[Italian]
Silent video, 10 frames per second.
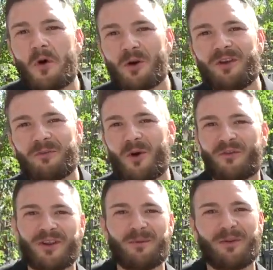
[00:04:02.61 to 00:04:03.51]
o
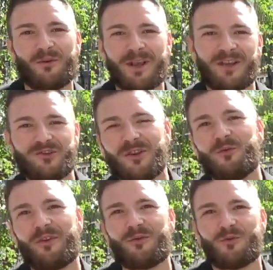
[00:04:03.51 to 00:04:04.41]
risposte di persone che già
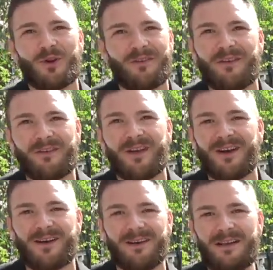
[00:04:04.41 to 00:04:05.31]
hanno vissuto la
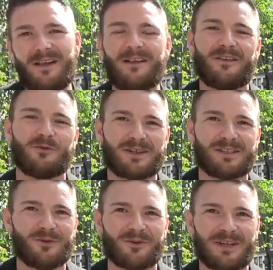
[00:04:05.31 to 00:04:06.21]
stessa
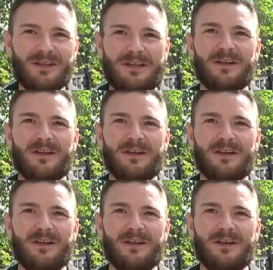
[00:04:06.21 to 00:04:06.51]
situazione.